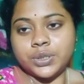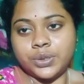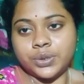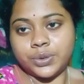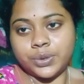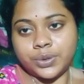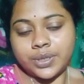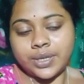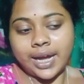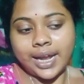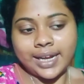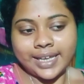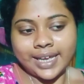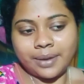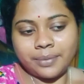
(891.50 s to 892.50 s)
তো
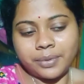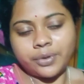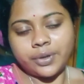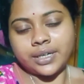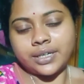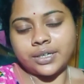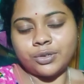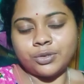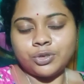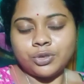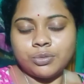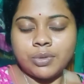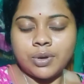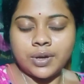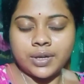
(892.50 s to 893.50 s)
কালকে আবারও একটা
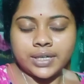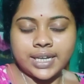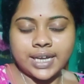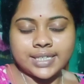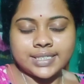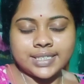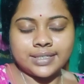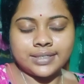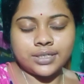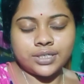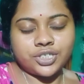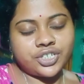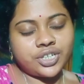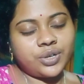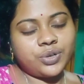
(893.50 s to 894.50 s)
নতুন ব্লগ নিয়ে আসার
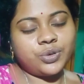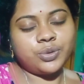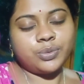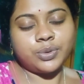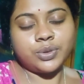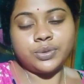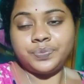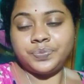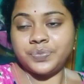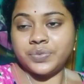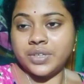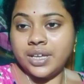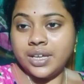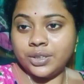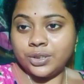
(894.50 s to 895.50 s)
চেষ্টা করব
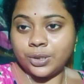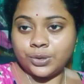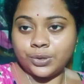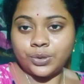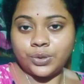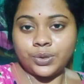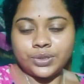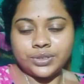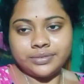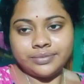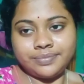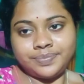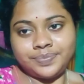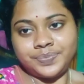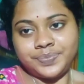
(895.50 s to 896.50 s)
ততক্ষণ
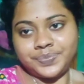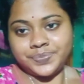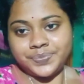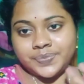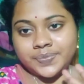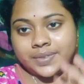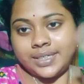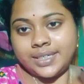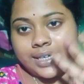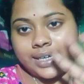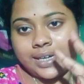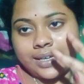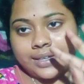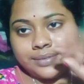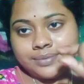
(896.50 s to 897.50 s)

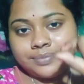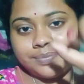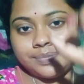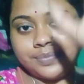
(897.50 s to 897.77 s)
টাটা